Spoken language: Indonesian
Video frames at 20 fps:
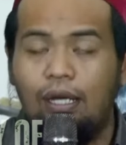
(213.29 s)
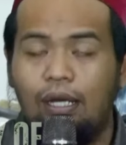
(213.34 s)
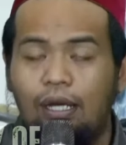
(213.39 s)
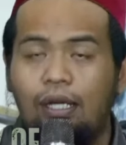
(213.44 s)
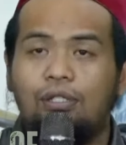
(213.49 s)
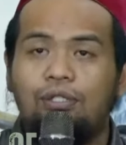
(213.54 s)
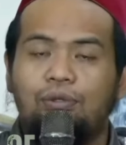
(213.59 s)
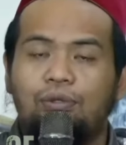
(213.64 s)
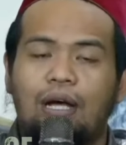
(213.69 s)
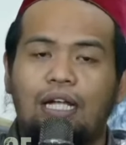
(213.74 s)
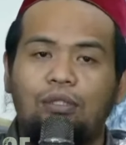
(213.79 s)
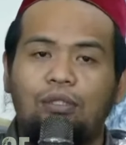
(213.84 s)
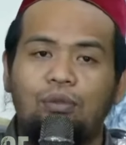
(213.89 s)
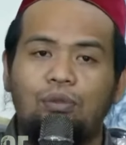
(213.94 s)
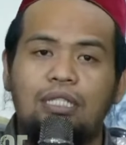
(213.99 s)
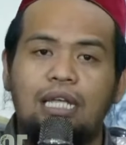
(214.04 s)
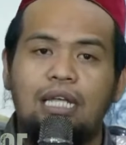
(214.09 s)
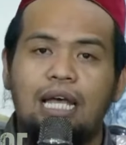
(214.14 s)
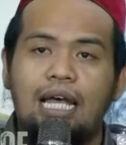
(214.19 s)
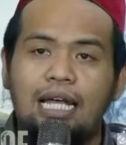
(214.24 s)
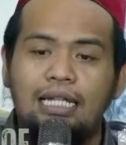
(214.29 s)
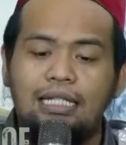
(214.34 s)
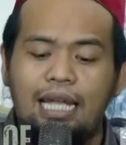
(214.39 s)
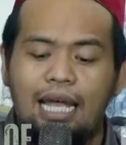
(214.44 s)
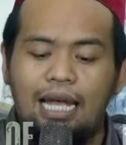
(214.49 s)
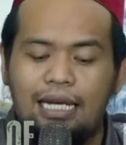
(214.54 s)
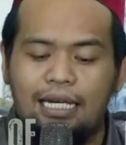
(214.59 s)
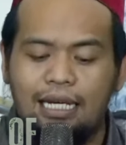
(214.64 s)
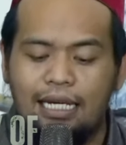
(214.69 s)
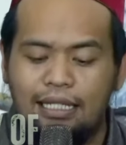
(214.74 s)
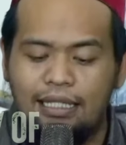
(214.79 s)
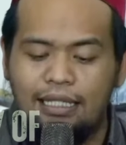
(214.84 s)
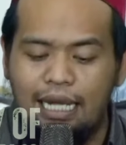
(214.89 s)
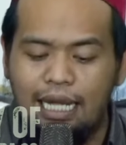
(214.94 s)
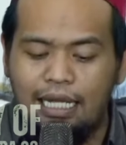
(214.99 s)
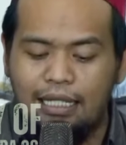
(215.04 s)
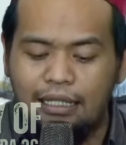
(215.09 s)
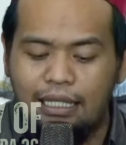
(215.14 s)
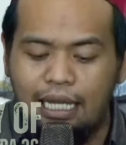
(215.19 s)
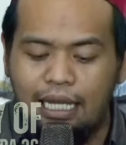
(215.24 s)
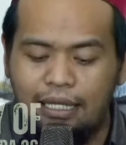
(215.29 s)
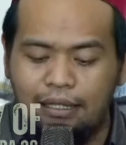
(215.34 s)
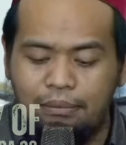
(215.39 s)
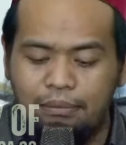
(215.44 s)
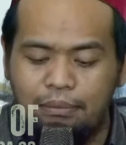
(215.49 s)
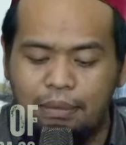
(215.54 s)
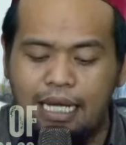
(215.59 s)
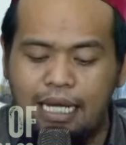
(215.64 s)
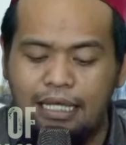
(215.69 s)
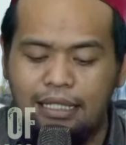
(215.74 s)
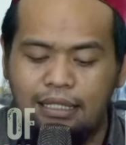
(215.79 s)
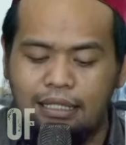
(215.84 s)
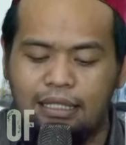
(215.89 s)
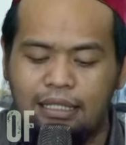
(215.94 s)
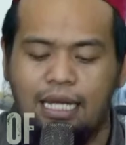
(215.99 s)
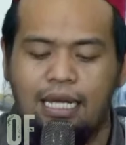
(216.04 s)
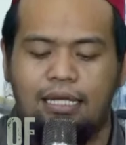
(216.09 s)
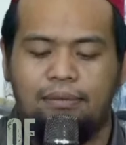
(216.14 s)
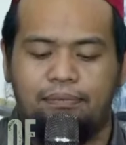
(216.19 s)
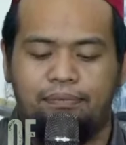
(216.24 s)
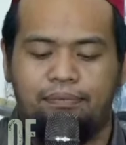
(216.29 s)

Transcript: suatu saat akan datang masa